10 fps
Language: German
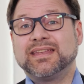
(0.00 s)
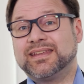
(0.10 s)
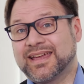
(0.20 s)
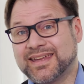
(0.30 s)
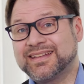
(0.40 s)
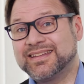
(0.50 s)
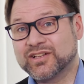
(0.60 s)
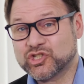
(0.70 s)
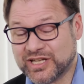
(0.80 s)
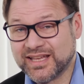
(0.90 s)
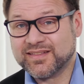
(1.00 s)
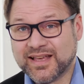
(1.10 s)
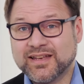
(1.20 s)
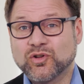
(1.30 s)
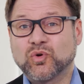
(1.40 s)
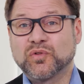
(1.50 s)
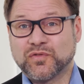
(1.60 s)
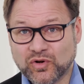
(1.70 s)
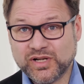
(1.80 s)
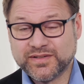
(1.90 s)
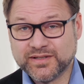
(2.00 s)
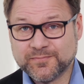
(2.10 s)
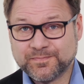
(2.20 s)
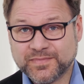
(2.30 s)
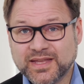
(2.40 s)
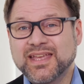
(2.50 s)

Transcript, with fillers: die rechtliche Geschlechtsänderung wollte,